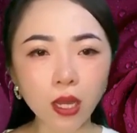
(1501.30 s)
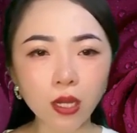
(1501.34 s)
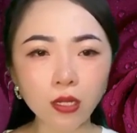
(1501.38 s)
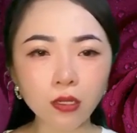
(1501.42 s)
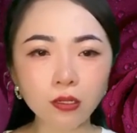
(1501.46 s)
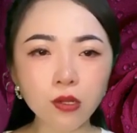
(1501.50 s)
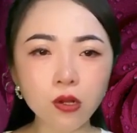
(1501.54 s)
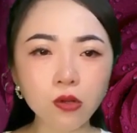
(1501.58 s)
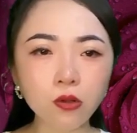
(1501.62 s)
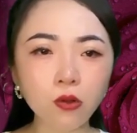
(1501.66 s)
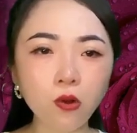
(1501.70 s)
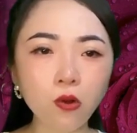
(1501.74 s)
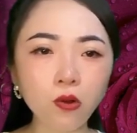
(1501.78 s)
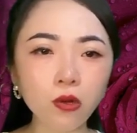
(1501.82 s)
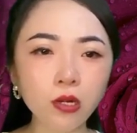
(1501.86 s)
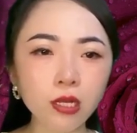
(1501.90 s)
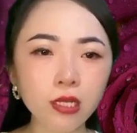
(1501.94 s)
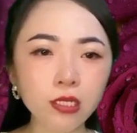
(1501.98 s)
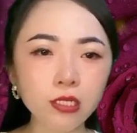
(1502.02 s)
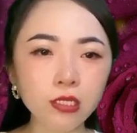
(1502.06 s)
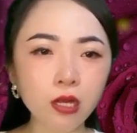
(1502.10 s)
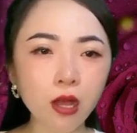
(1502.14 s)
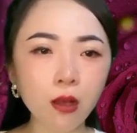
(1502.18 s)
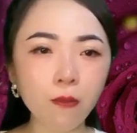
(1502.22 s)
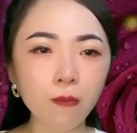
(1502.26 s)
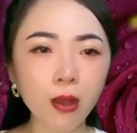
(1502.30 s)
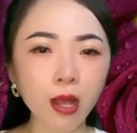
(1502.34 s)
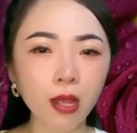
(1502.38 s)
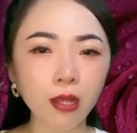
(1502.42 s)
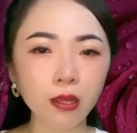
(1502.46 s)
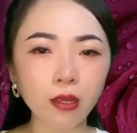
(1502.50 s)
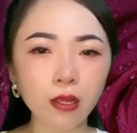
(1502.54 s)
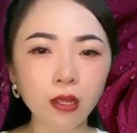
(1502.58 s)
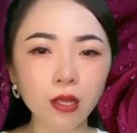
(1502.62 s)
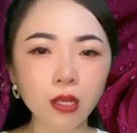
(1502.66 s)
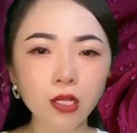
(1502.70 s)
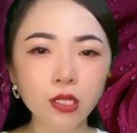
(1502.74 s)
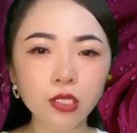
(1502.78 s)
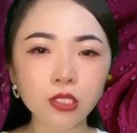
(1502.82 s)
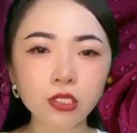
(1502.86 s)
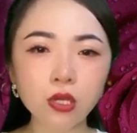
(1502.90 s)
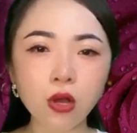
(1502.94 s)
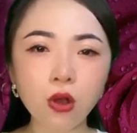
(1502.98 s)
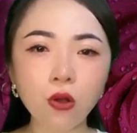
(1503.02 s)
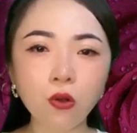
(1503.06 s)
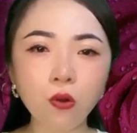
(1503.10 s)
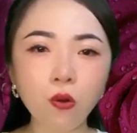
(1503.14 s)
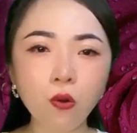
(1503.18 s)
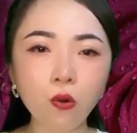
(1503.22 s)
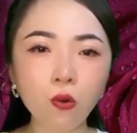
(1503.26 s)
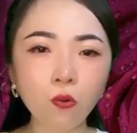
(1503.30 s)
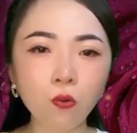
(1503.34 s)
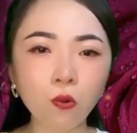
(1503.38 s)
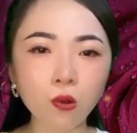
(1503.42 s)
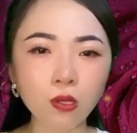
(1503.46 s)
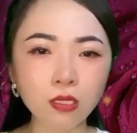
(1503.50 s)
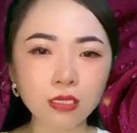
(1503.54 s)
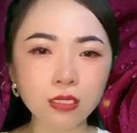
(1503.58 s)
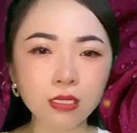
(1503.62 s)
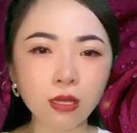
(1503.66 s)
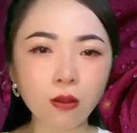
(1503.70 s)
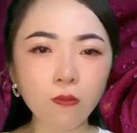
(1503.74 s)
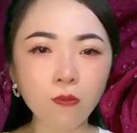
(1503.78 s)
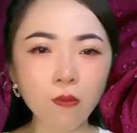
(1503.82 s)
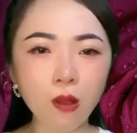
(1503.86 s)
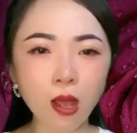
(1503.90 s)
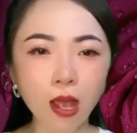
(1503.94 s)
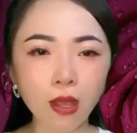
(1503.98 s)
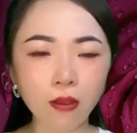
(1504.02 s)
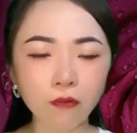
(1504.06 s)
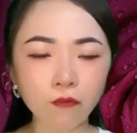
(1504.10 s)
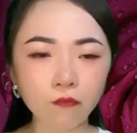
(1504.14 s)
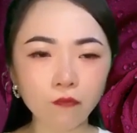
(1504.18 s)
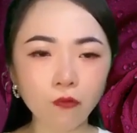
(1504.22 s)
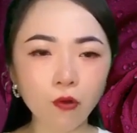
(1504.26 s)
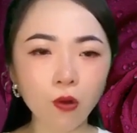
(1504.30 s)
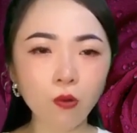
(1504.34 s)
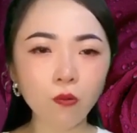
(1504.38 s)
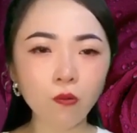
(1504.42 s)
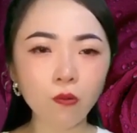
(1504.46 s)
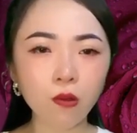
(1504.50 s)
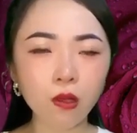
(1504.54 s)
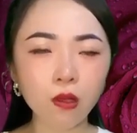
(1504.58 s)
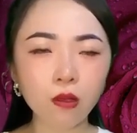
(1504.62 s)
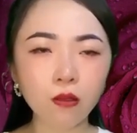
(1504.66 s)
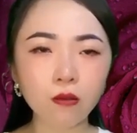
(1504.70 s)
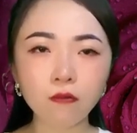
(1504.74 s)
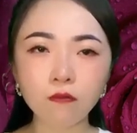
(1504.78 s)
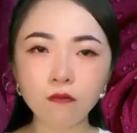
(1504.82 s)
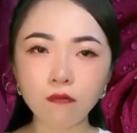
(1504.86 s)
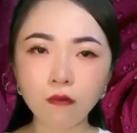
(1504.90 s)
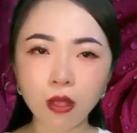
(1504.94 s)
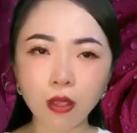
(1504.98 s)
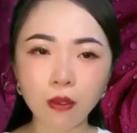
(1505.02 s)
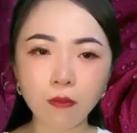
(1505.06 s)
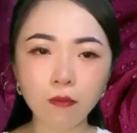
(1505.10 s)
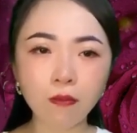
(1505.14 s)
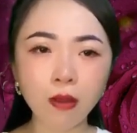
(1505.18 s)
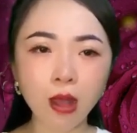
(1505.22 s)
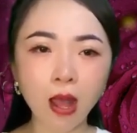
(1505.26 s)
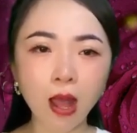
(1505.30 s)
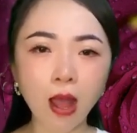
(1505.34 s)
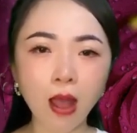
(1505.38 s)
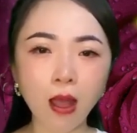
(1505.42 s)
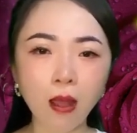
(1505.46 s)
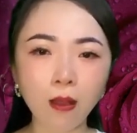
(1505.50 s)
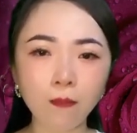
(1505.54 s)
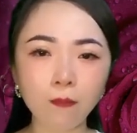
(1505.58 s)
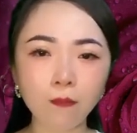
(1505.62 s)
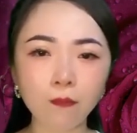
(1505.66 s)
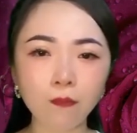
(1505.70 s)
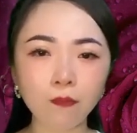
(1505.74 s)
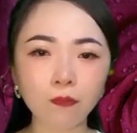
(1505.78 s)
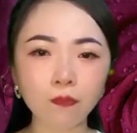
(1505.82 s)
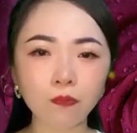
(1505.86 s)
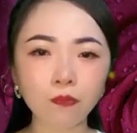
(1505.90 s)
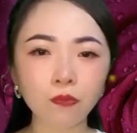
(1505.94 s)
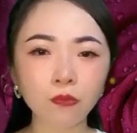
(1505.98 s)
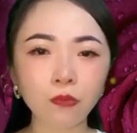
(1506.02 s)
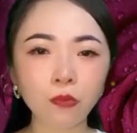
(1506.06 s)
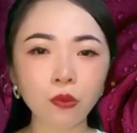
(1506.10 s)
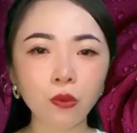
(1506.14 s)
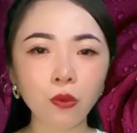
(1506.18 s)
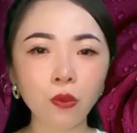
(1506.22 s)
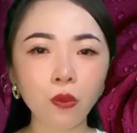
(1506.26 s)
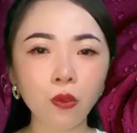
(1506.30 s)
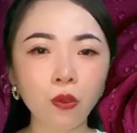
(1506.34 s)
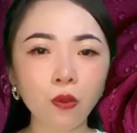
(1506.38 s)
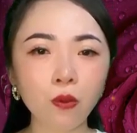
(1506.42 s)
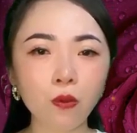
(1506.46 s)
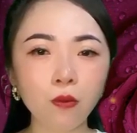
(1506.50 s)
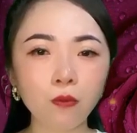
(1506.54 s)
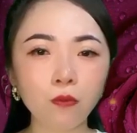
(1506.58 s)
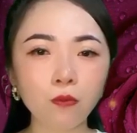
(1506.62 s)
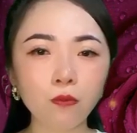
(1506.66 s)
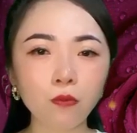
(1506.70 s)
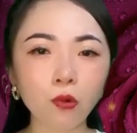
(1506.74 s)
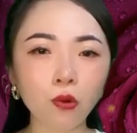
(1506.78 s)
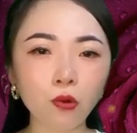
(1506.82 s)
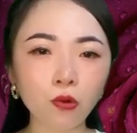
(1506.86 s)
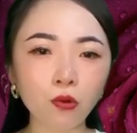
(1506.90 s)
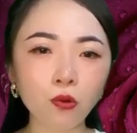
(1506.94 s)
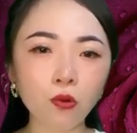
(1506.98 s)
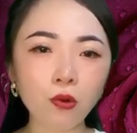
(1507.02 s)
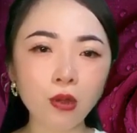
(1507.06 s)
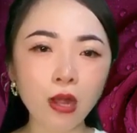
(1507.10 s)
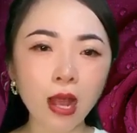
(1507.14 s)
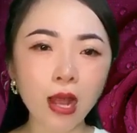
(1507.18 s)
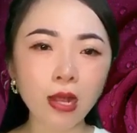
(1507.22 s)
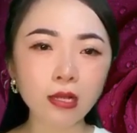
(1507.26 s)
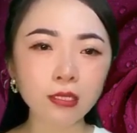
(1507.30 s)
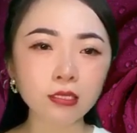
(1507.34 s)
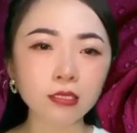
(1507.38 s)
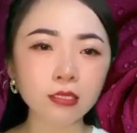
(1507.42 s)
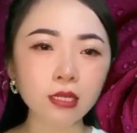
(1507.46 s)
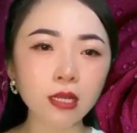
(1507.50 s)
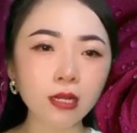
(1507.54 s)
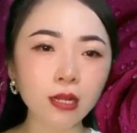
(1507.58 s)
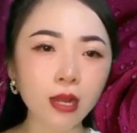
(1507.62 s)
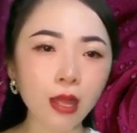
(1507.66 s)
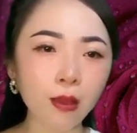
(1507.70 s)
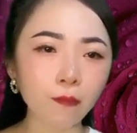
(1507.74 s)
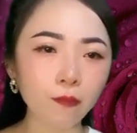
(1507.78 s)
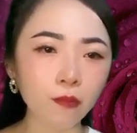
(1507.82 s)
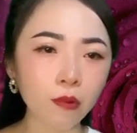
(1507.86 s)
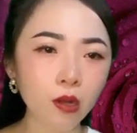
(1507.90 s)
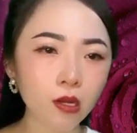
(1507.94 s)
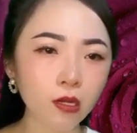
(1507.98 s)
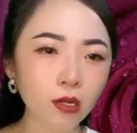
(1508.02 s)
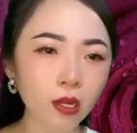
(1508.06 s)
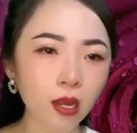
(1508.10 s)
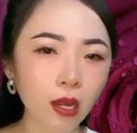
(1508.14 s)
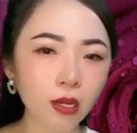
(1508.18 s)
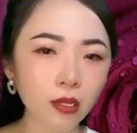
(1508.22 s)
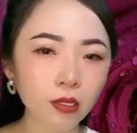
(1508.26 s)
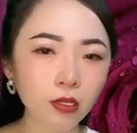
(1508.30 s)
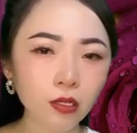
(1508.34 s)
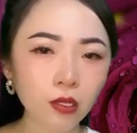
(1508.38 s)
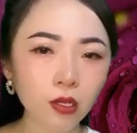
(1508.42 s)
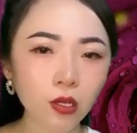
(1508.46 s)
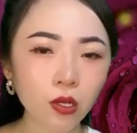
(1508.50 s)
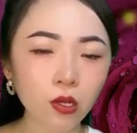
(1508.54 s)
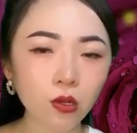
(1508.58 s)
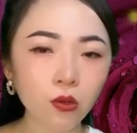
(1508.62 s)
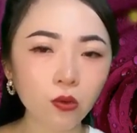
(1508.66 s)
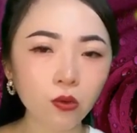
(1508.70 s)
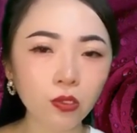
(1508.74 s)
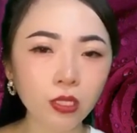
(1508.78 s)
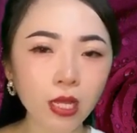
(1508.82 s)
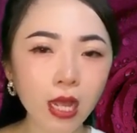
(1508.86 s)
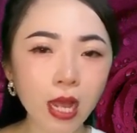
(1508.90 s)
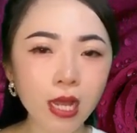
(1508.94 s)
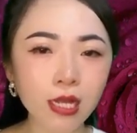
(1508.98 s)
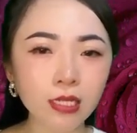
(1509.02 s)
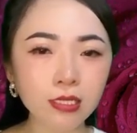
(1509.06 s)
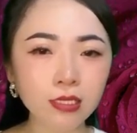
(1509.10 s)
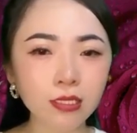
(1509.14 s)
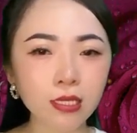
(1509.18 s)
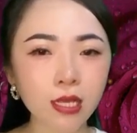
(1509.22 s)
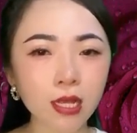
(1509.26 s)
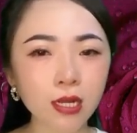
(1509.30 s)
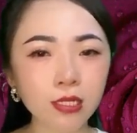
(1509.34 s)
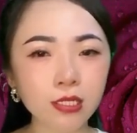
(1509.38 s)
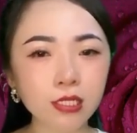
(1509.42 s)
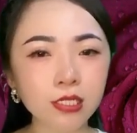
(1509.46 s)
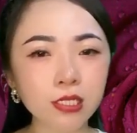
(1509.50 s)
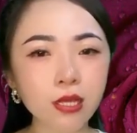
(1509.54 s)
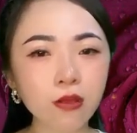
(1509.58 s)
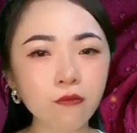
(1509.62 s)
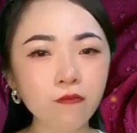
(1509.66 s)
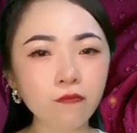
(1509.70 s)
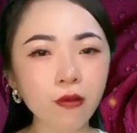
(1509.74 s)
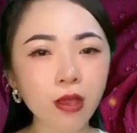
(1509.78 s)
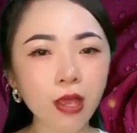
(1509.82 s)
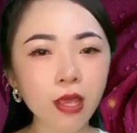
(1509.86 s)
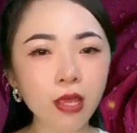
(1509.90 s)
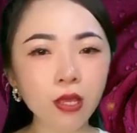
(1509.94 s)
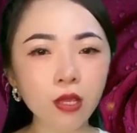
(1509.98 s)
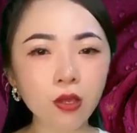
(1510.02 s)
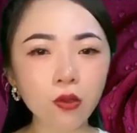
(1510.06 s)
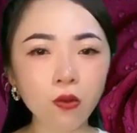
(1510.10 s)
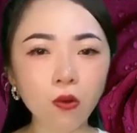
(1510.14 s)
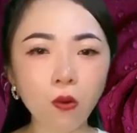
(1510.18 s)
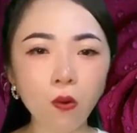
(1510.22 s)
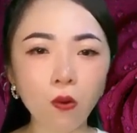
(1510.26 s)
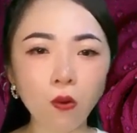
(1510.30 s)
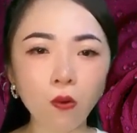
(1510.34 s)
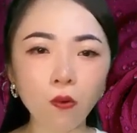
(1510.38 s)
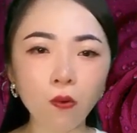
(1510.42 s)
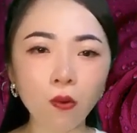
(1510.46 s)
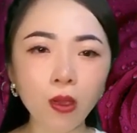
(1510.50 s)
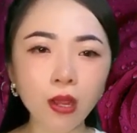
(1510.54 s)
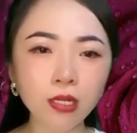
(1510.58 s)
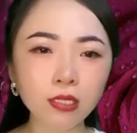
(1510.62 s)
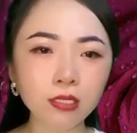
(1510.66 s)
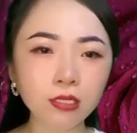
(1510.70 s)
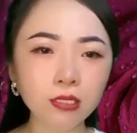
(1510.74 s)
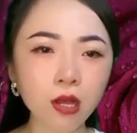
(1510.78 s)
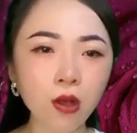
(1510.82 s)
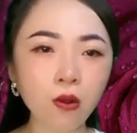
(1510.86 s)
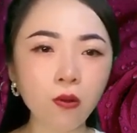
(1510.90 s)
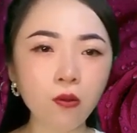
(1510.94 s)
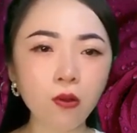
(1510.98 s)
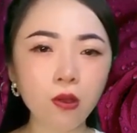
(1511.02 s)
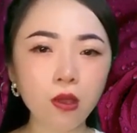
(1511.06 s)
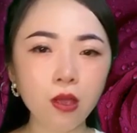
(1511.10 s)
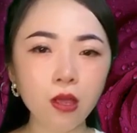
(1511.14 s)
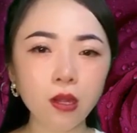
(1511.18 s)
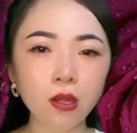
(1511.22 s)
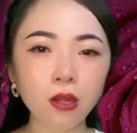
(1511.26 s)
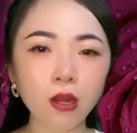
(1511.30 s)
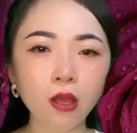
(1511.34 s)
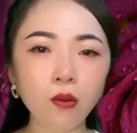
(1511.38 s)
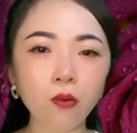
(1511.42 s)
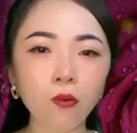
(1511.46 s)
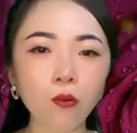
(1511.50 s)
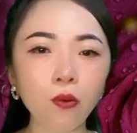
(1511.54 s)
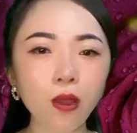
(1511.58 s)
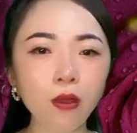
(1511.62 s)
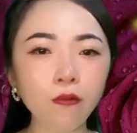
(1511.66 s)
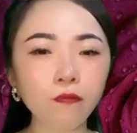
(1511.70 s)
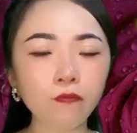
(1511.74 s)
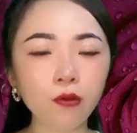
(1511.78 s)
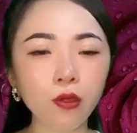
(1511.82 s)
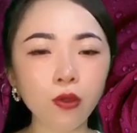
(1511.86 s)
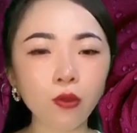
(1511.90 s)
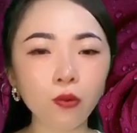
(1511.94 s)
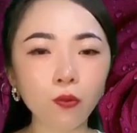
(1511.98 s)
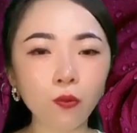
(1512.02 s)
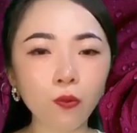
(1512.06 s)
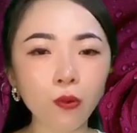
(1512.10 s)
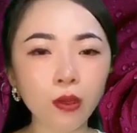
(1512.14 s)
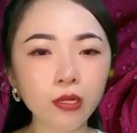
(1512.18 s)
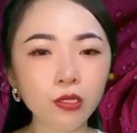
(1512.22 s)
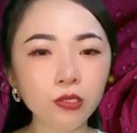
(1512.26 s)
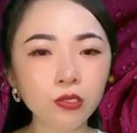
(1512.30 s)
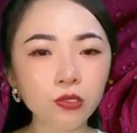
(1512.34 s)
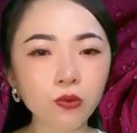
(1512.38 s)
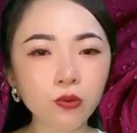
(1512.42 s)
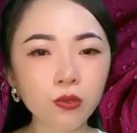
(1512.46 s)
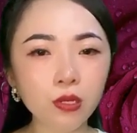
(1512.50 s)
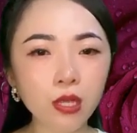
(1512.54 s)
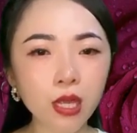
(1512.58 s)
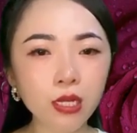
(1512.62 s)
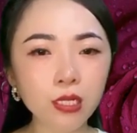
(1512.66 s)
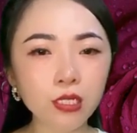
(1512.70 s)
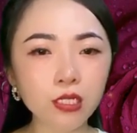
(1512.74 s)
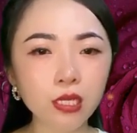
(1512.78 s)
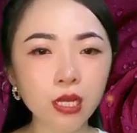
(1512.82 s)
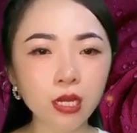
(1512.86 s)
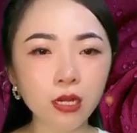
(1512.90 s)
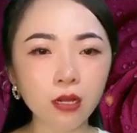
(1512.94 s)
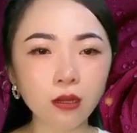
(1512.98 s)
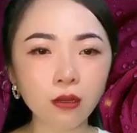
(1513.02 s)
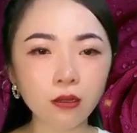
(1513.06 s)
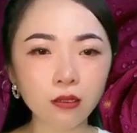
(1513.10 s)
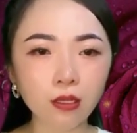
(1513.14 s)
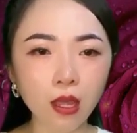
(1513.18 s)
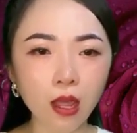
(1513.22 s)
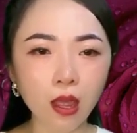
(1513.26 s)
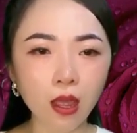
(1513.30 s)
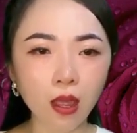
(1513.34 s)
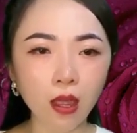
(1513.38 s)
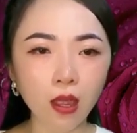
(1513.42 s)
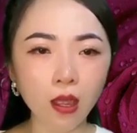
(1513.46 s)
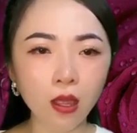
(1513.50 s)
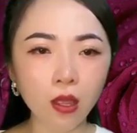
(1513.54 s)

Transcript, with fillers: đưa cô đi chữa bệnh, cho cô cuộc sống hạnh phúc. Vậy mà... Một cô nàng xinh đẹp bước đến, cô ta diện chiếc váy cổ khoét sâu để khoe phần quyến rũ nhất trên cơ thể.